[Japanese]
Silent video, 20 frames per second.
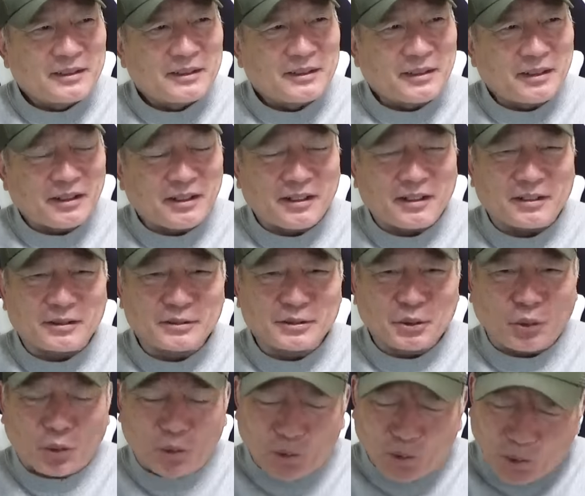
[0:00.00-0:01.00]
ああ
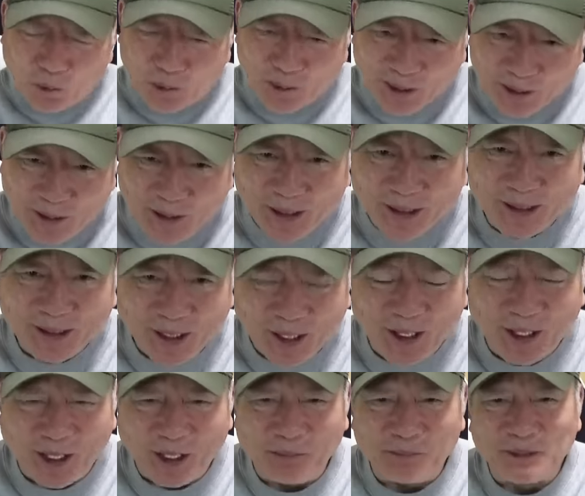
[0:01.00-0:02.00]
そこ行った
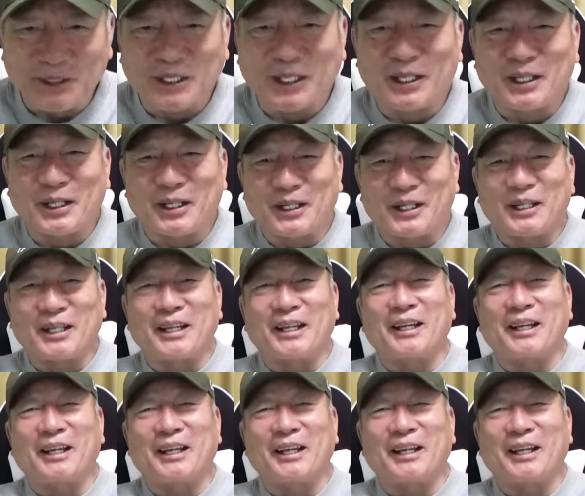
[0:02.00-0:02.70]
かみたいなね。